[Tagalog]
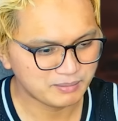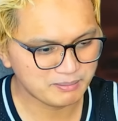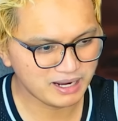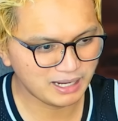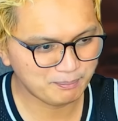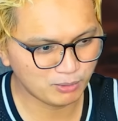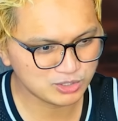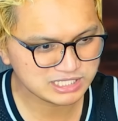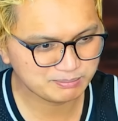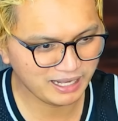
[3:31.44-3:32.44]
May mga
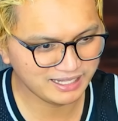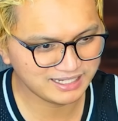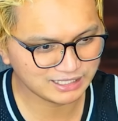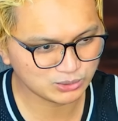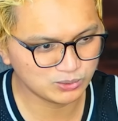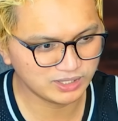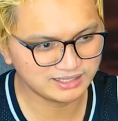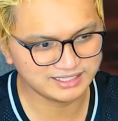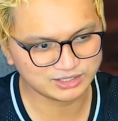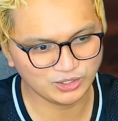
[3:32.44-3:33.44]
post pa na
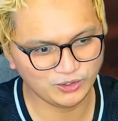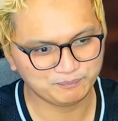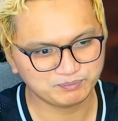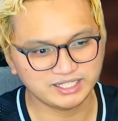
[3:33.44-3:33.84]
katulad nito.